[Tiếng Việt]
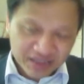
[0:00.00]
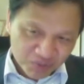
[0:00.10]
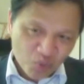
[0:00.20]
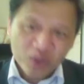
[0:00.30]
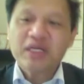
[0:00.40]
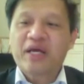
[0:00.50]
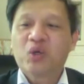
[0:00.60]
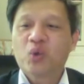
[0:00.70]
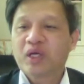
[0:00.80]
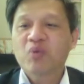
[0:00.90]
muốn đẩy
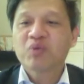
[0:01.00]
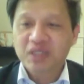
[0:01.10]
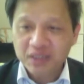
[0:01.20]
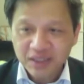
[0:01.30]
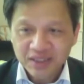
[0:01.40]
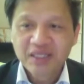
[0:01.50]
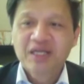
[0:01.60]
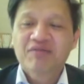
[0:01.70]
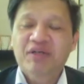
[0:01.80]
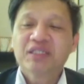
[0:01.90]
lùi không được nữa
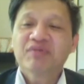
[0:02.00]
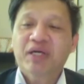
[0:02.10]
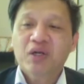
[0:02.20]
và như vậy